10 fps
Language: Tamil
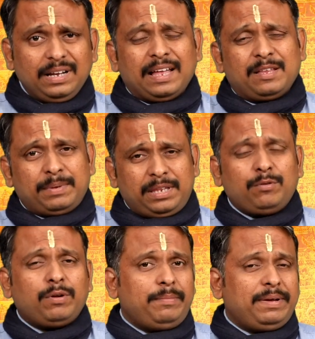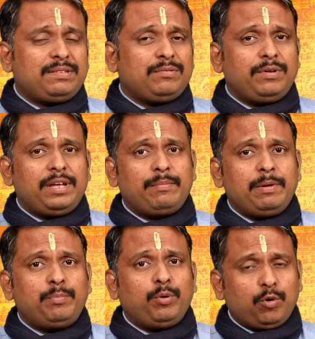அதை பற்றி குறை பேசக்கூடிய
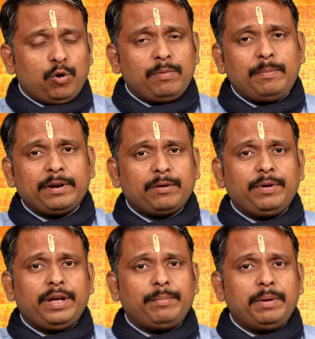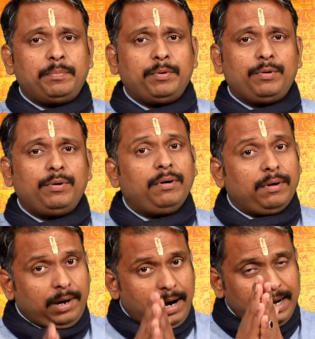அமைப்போ கோபப்படக்கூடிய அமைப்போ
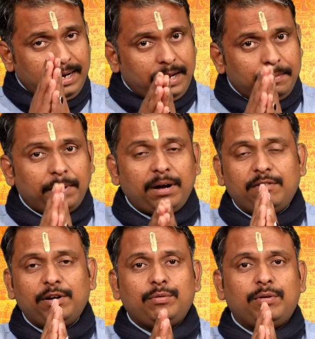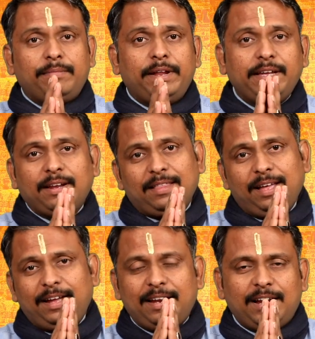கண்டிப்பாக வரும் அப்படிங்கிறத
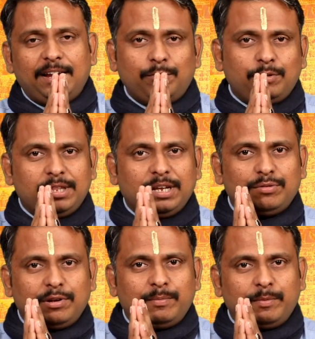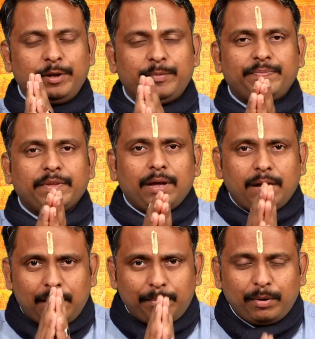என்னால் உரித்தாக சொல்ல முடியும்
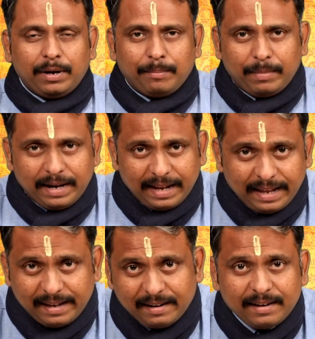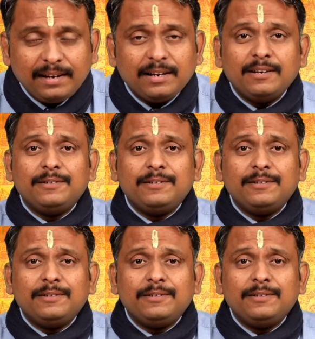அப்போது நம்ம நேயர்கள்